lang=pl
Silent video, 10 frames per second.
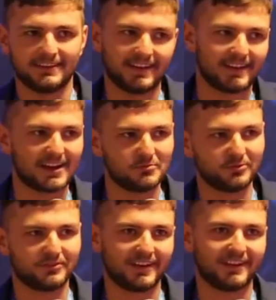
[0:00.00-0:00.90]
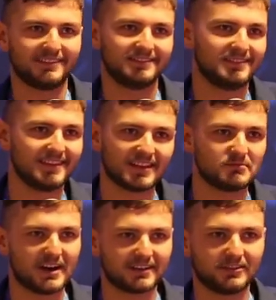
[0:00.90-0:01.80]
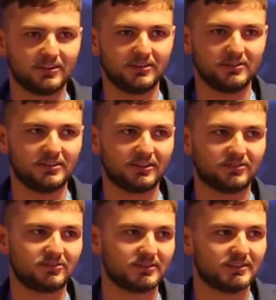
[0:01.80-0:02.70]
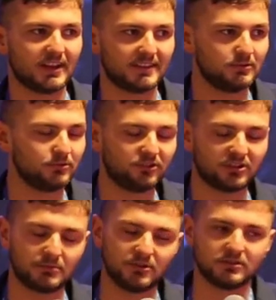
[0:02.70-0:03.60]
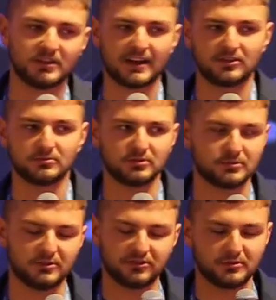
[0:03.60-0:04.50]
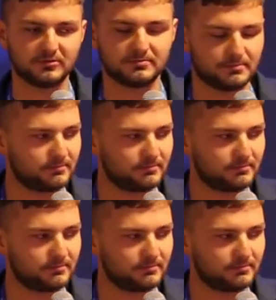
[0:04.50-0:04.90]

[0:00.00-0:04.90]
tak jak mówię, nie za bardzo i też tacy ludzie się tam nie odnajdą, bo to będziemy